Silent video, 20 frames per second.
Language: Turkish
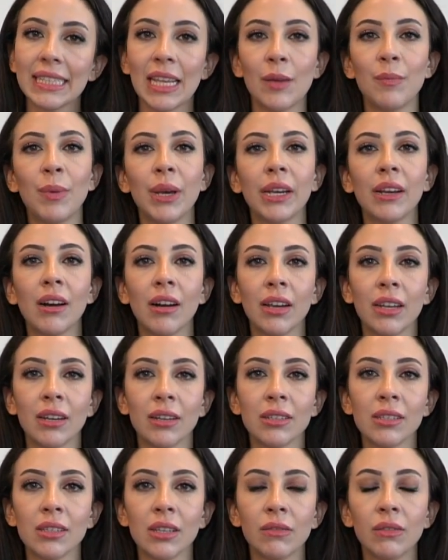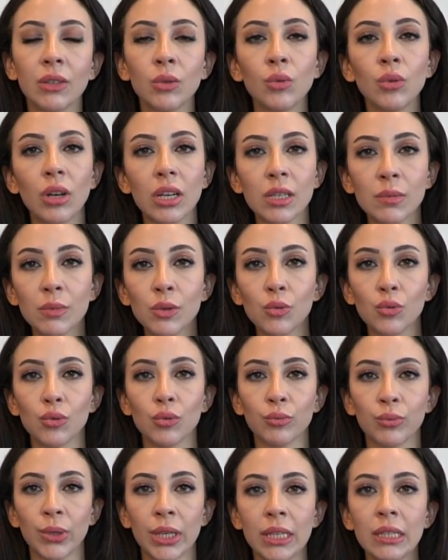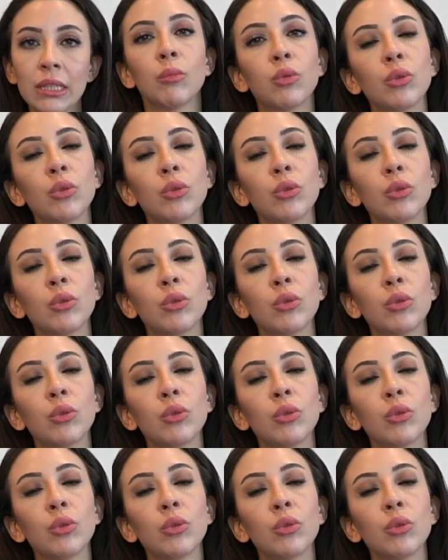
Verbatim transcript: SPK ihraç tavanına ulaşmış durumdayız.